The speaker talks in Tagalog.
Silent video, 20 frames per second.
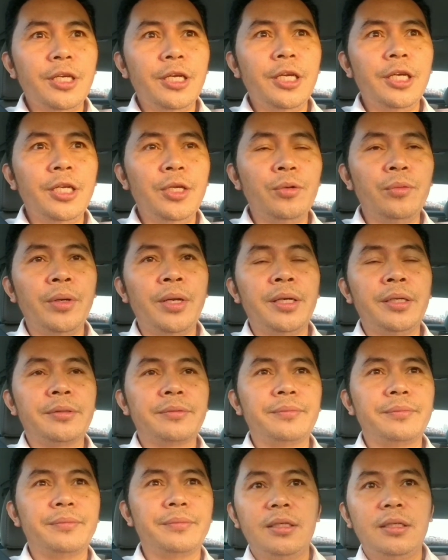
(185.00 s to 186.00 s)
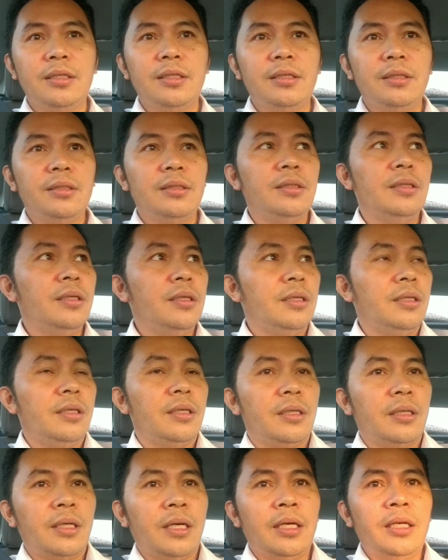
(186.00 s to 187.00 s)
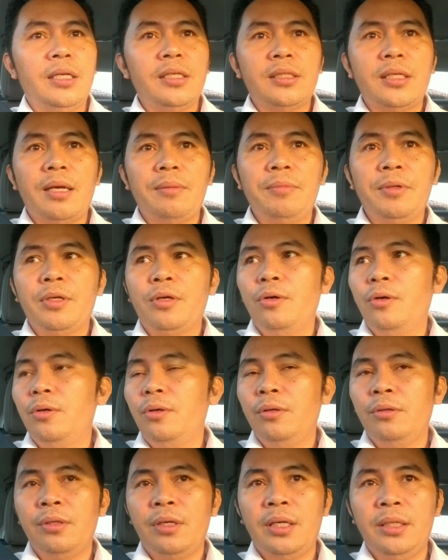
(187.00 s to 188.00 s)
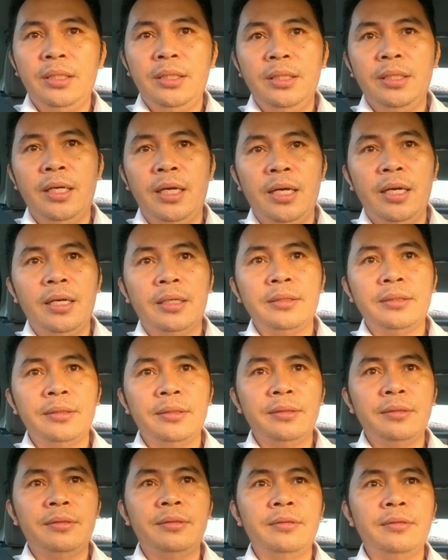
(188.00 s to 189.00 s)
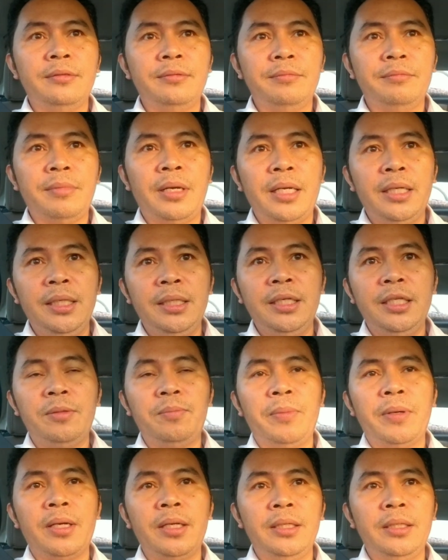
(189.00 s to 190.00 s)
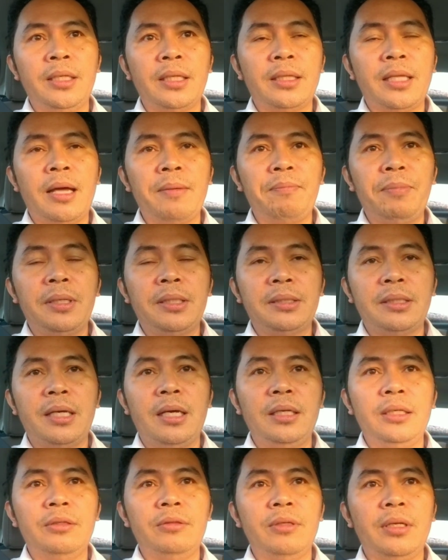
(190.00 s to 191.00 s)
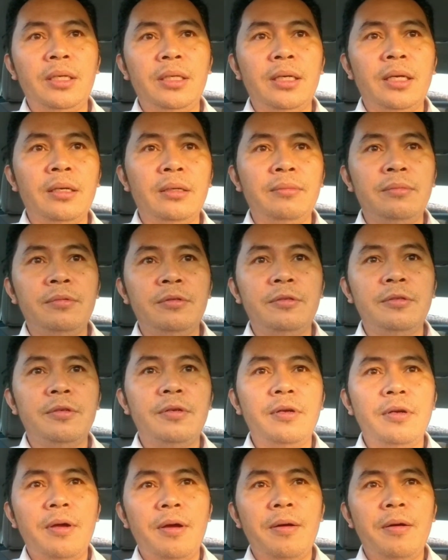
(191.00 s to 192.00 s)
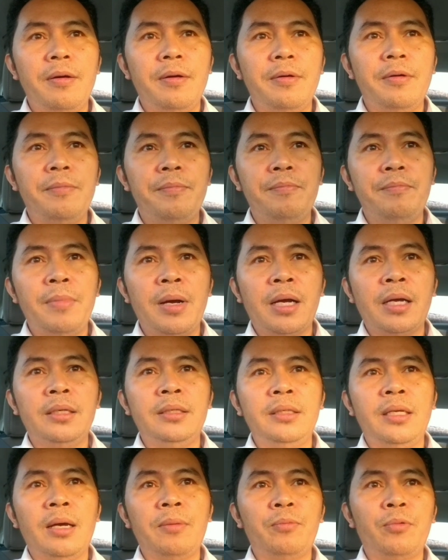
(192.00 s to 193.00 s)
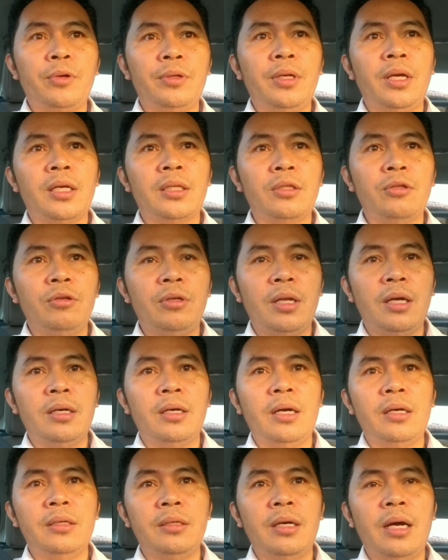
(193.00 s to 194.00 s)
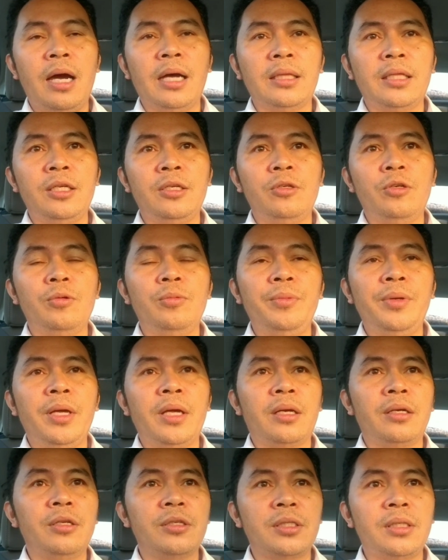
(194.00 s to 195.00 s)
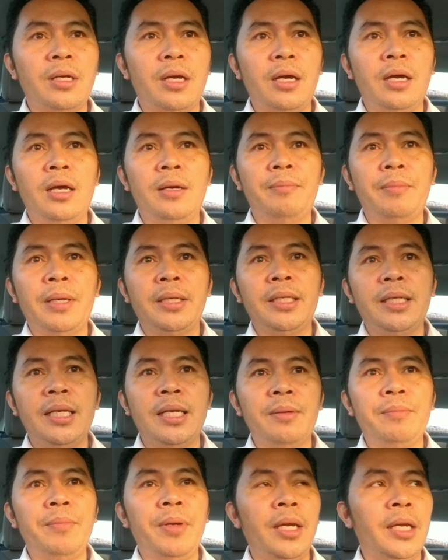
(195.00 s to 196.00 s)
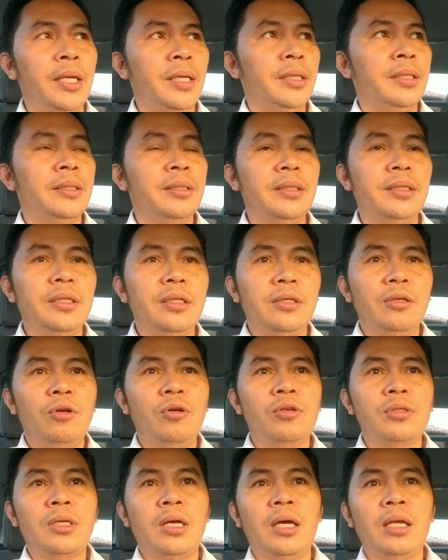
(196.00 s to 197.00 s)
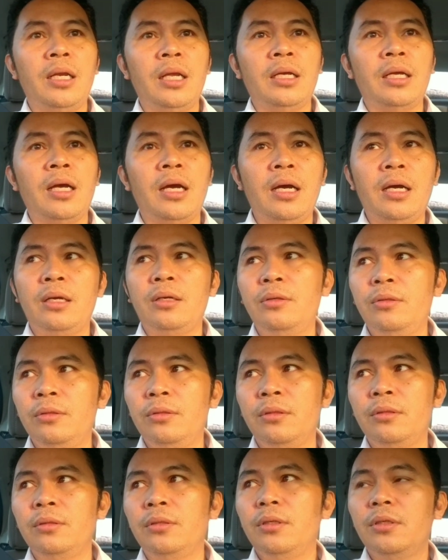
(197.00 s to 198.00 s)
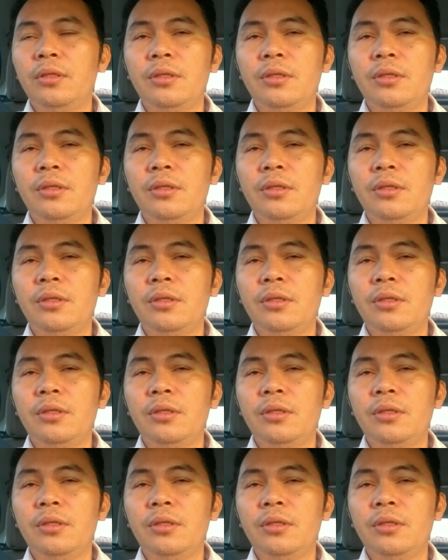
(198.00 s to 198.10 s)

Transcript: anyway gaya ng sabi ko kanina ang mainit pa rin na topic sa ngayon ay ang magandang proyekto ng ating gobyerno sa Manila Bay kung saan nagkakaroon